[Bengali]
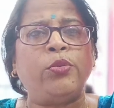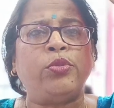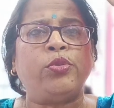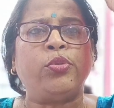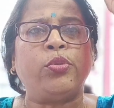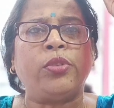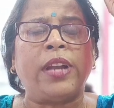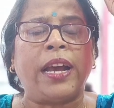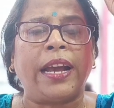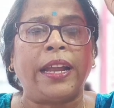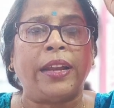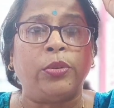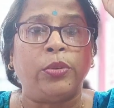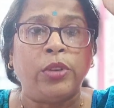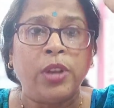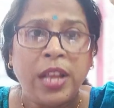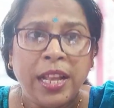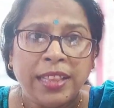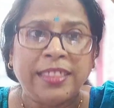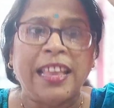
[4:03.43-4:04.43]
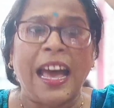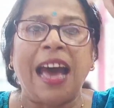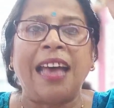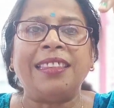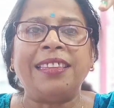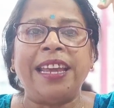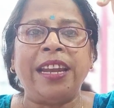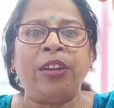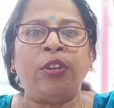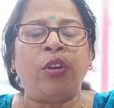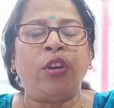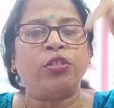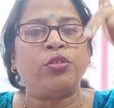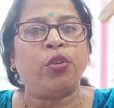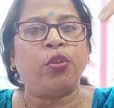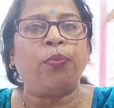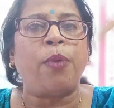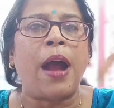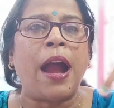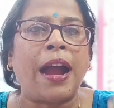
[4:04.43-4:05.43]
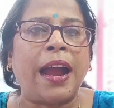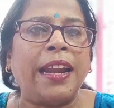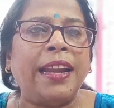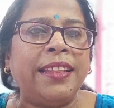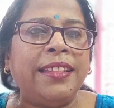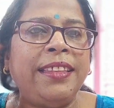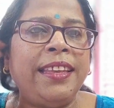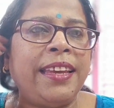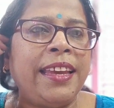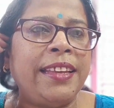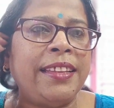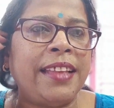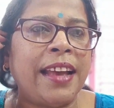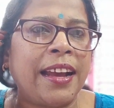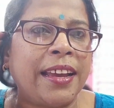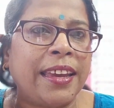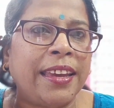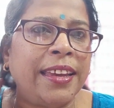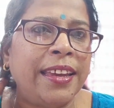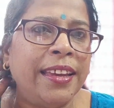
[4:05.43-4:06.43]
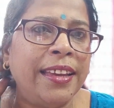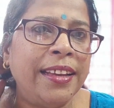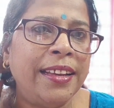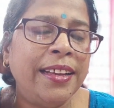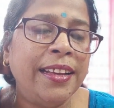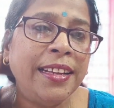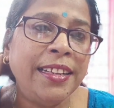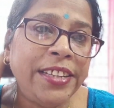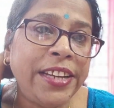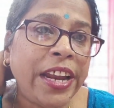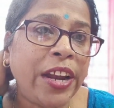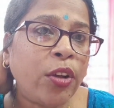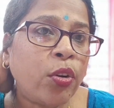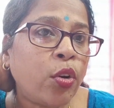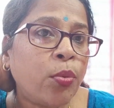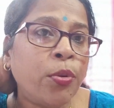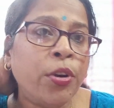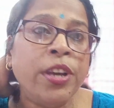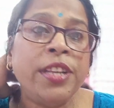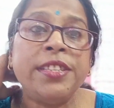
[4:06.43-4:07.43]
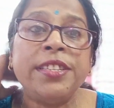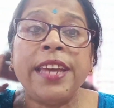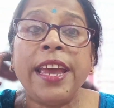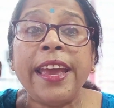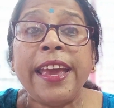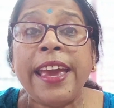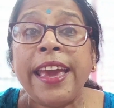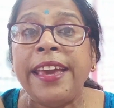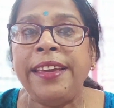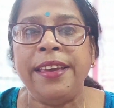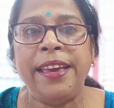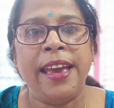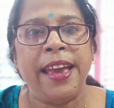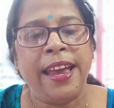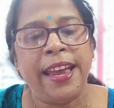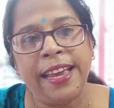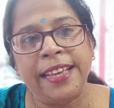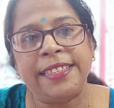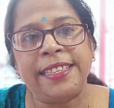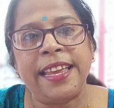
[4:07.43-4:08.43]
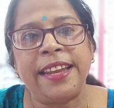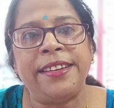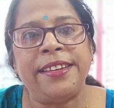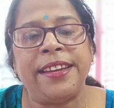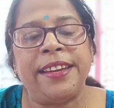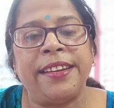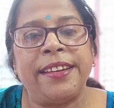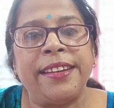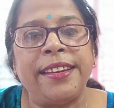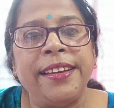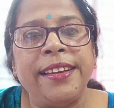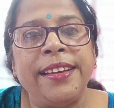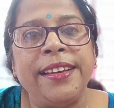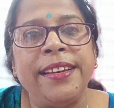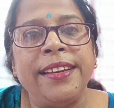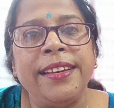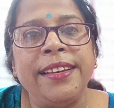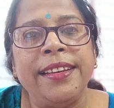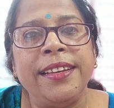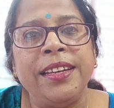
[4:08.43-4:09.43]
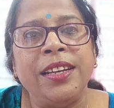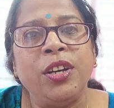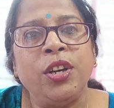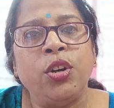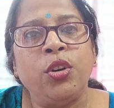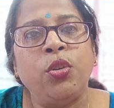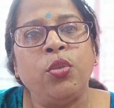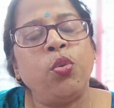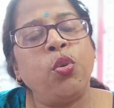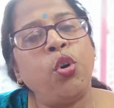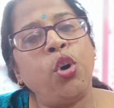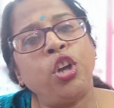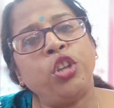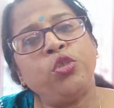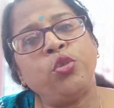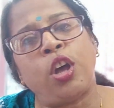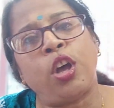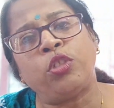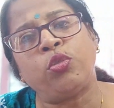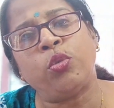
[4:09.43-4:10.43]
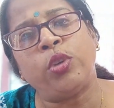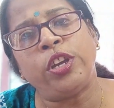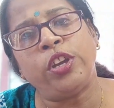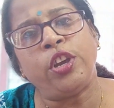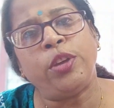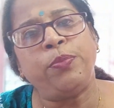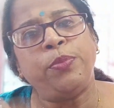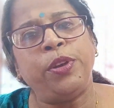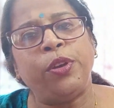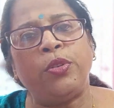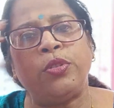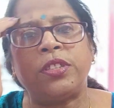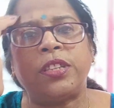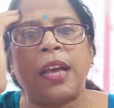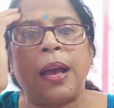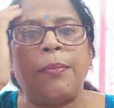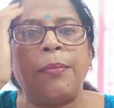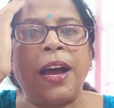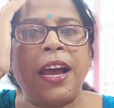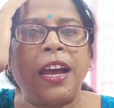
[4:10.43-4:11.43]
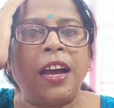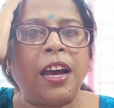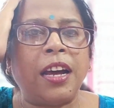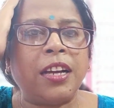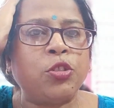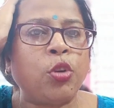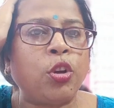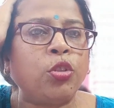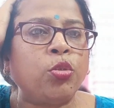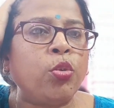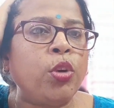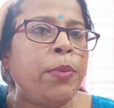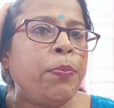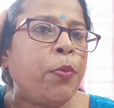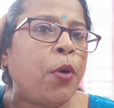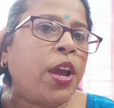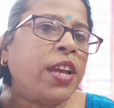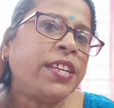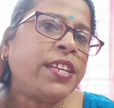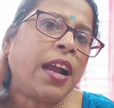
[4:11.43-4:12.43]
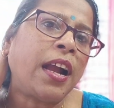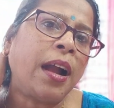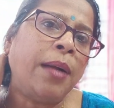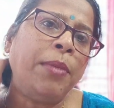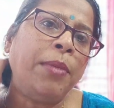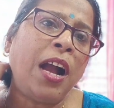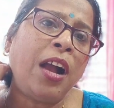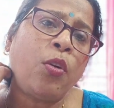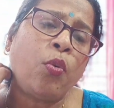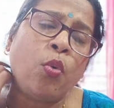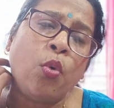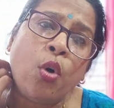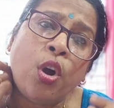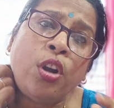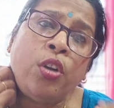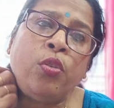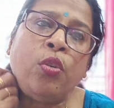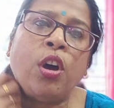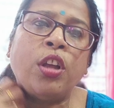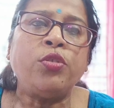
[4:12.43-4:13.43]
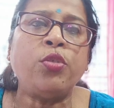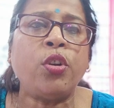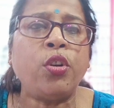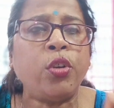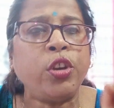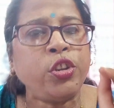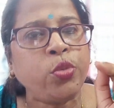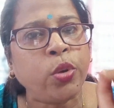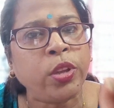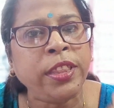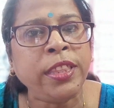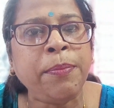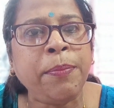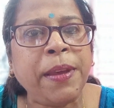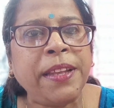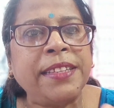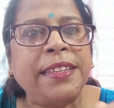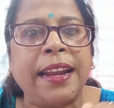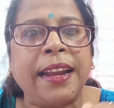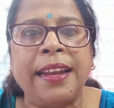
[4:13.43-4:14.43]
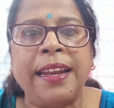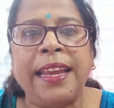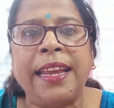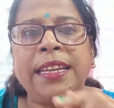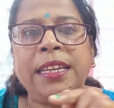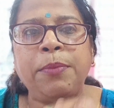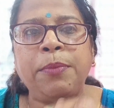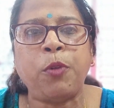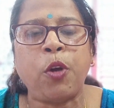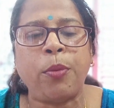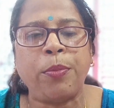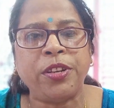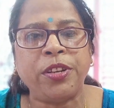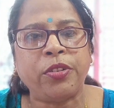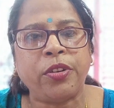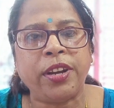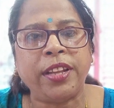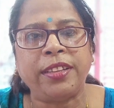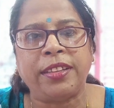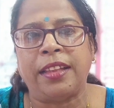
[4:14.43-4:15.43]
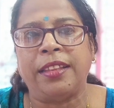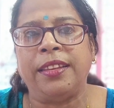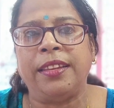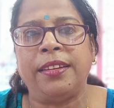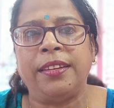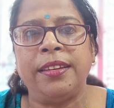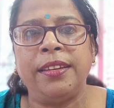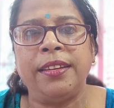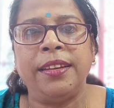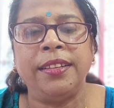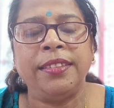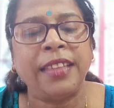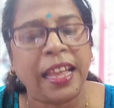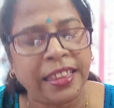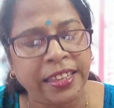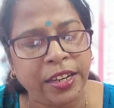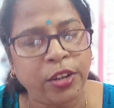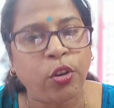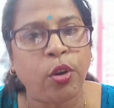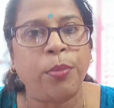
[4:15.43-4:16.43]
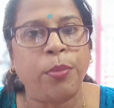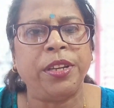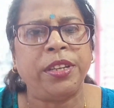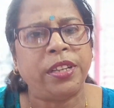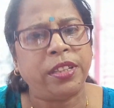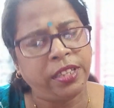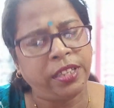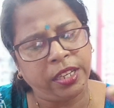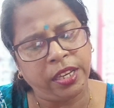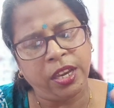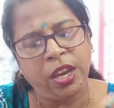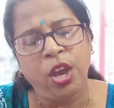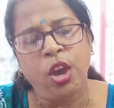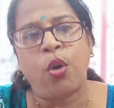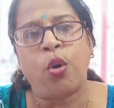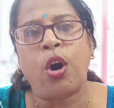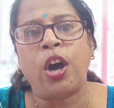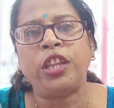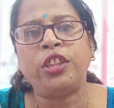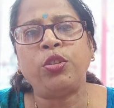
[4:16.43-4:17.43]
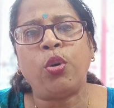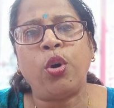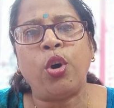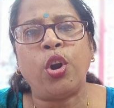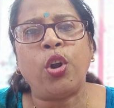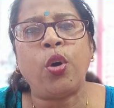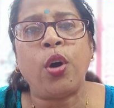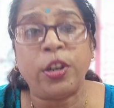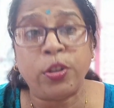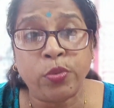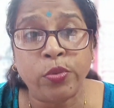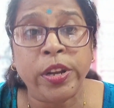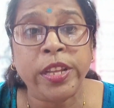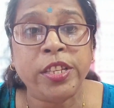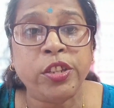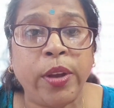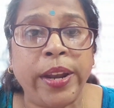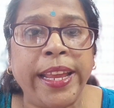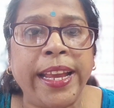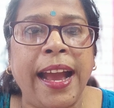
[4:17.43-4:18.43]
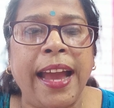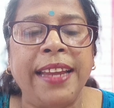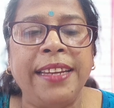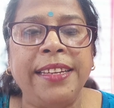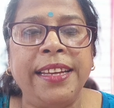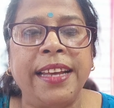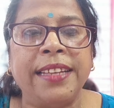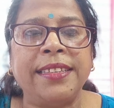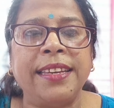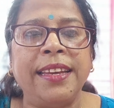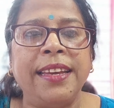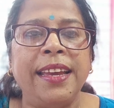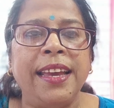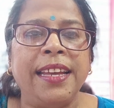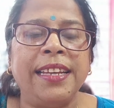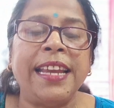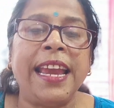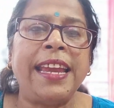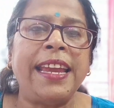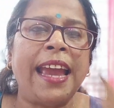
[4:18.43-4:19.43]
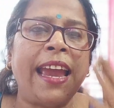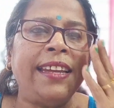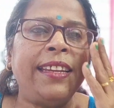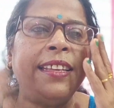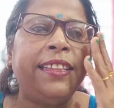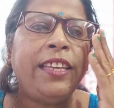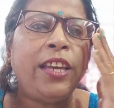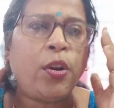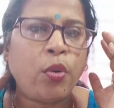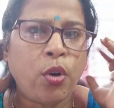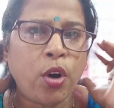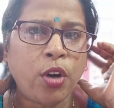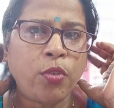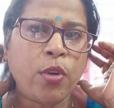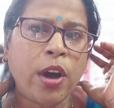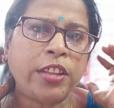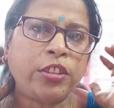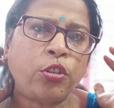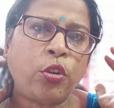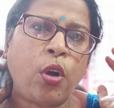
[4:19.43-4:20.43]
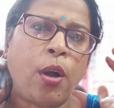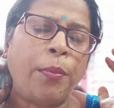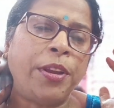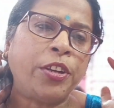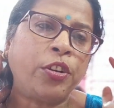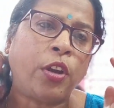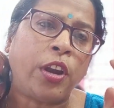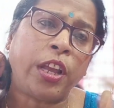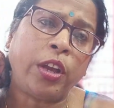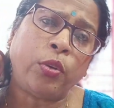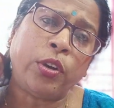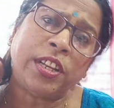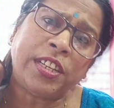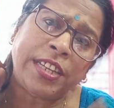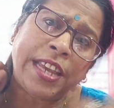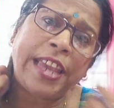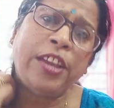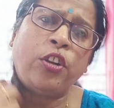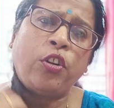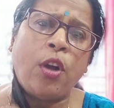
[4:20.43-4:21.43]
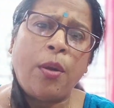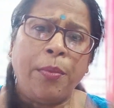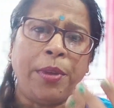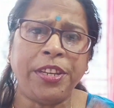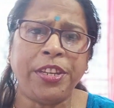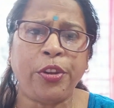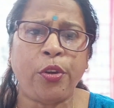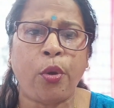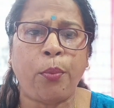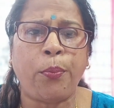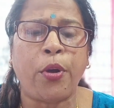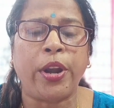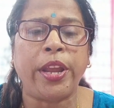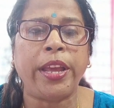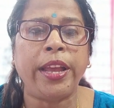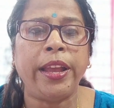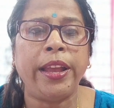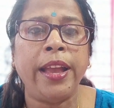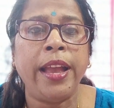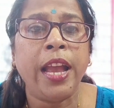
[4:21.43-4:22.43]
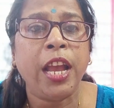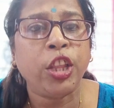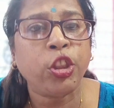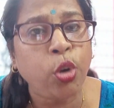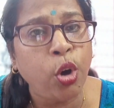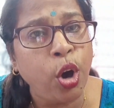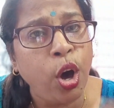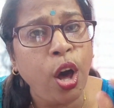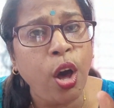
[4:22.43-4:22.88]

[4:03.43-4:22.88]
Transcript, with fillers: উঠুক না কেন তাদের নজর ভাগাড়ের দিকেই থাকে সেরকম হয়েছে এই এজেন্টের ও যতই ওই ভিউজ কামাক যতই পয়সা কামাক ও নজর ওই সন্দীপের যারা নেগেটিভ কমেন্ট করে তাদের তাদের কমেন্টের দিকে হয়তো ওরও শুনেছি অনেক আইডি আছে সেই আইডি দিয়ে ও হয়তো কমেন্ট করে করে সেই কমেন্টই ও পড়ে তো